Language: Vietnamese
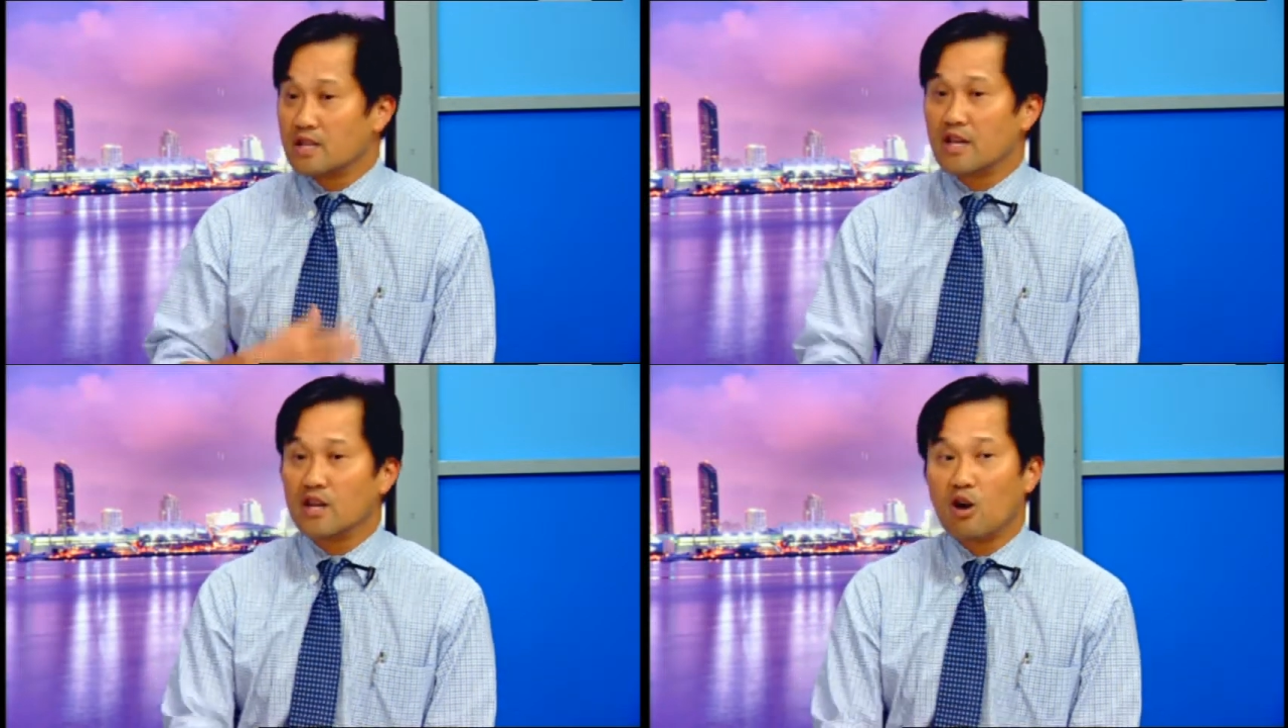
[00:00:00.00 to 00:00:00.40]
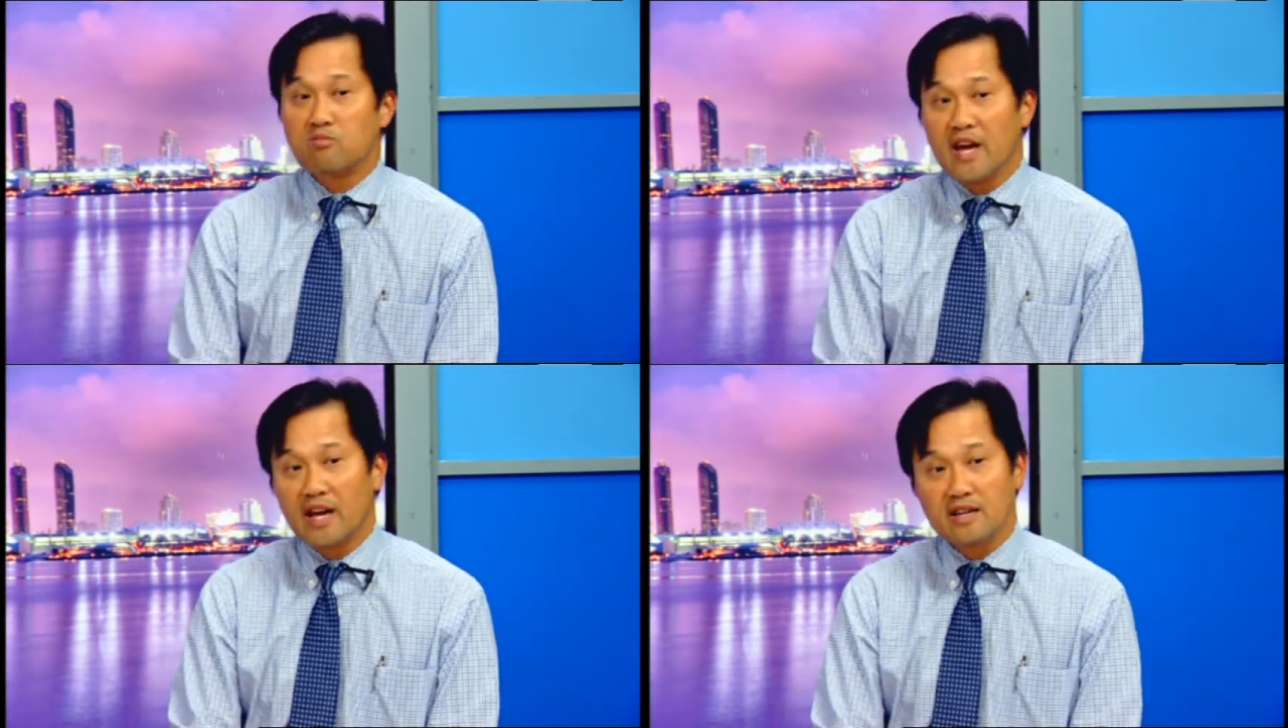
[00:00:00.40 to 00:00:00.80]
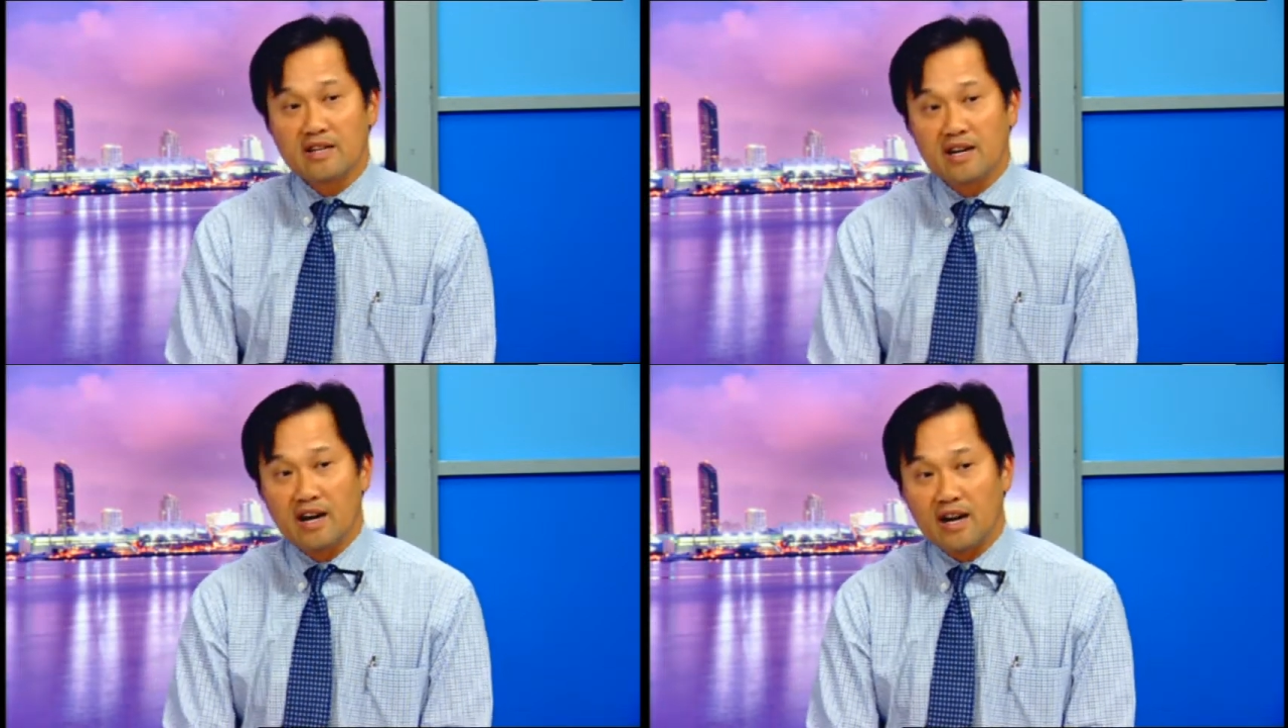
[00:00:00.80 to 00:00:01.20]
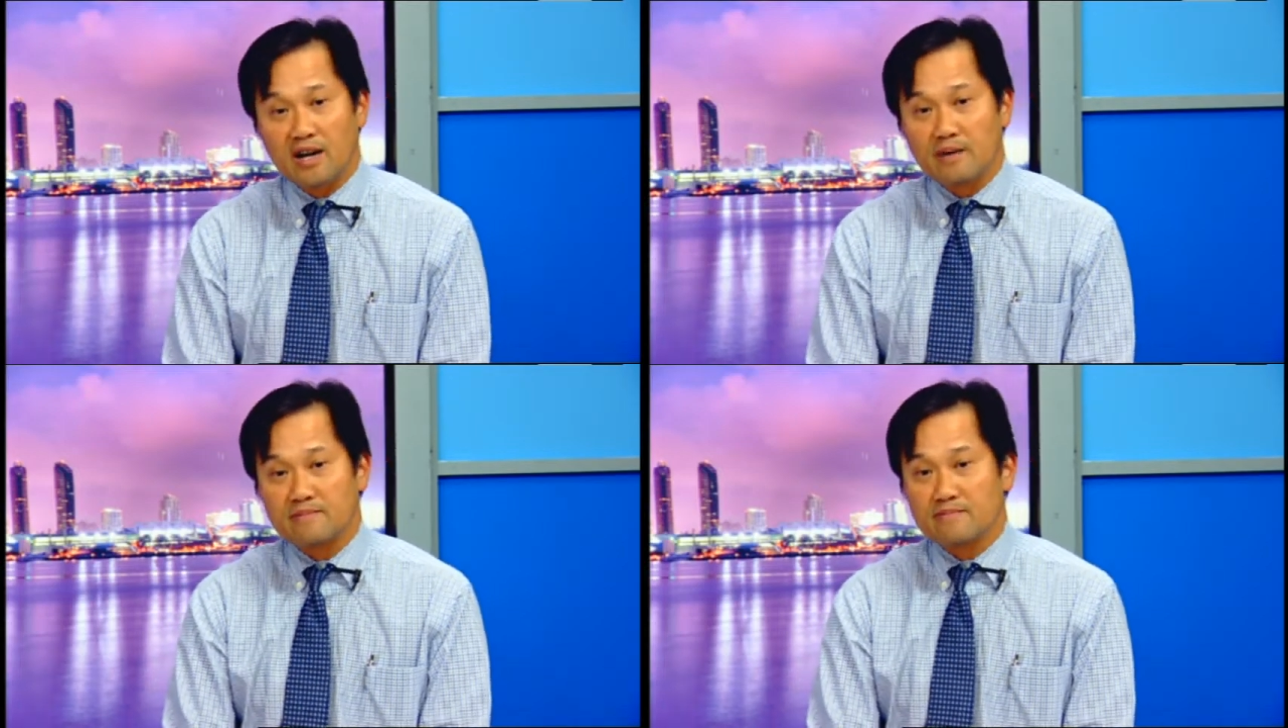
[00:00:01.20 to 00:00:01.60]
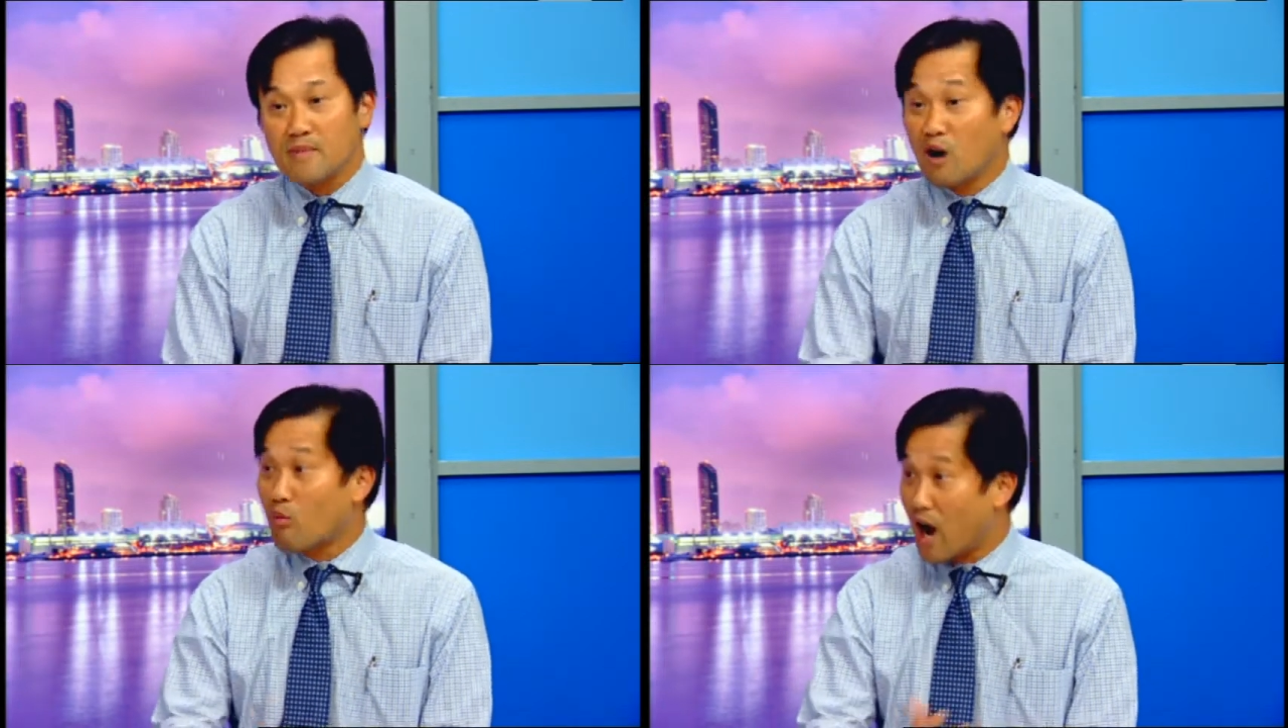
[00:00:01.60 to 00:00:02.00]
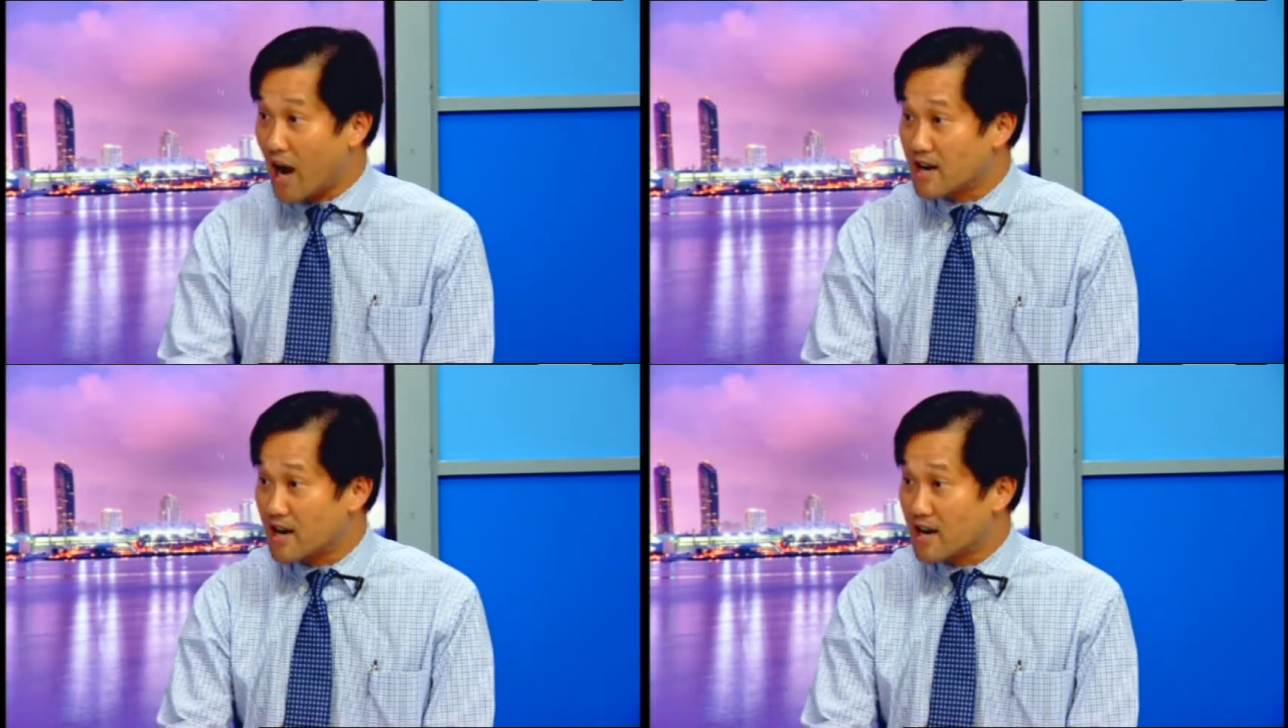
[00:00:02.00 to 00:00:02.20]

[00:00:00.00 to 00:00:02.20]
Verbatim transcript: Thì không nên uh, bỏ qua,